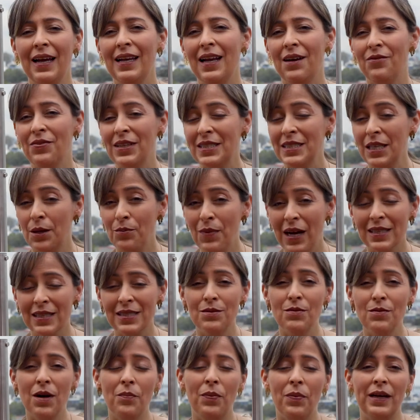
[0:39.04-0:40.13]
La fecha
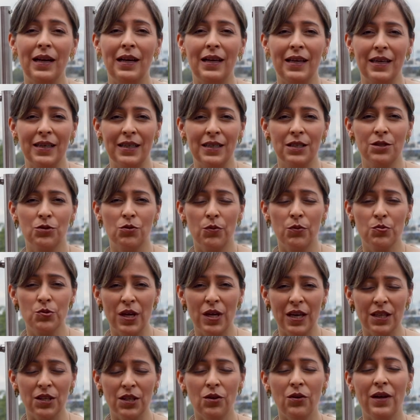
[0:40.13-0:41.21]
máxima para elegir tu
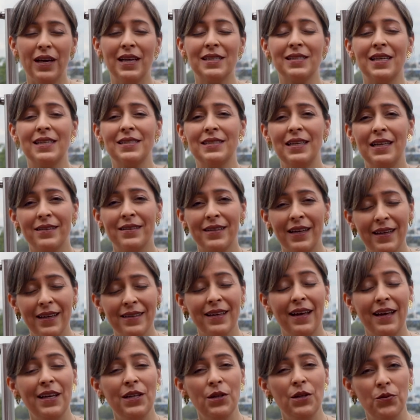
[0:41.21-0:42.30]
obsequio es hasta el
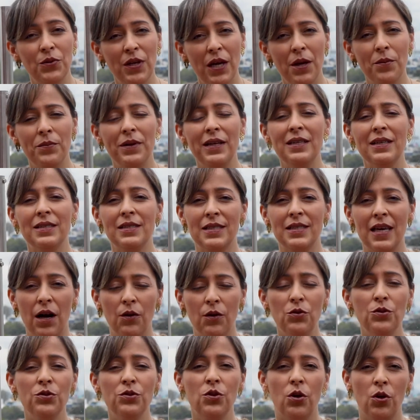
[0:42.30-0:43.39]
30 de noviembre si
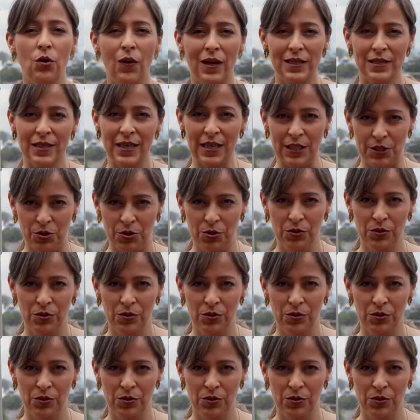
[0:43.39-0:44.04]
aún no lo has hecho.